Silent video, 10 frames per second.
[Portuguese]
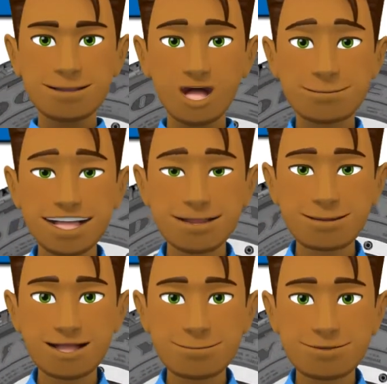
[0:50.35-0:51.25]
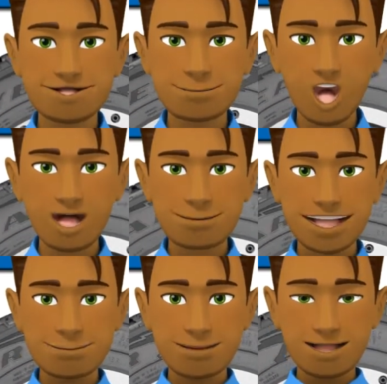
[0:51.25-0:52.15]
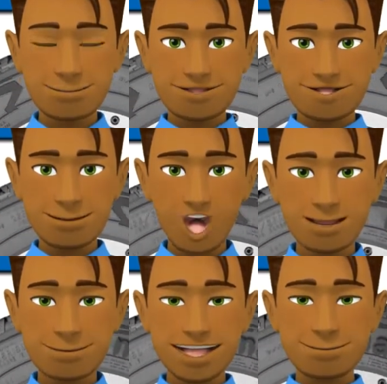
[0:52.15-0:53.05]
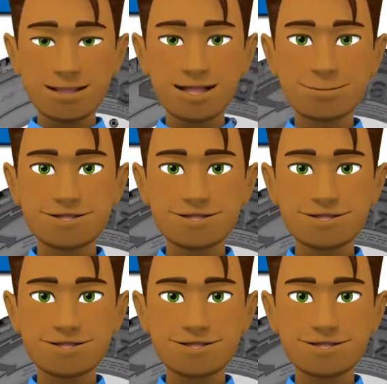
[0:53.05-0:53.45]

O desenho aberto permite a autolimpeza dos sucos,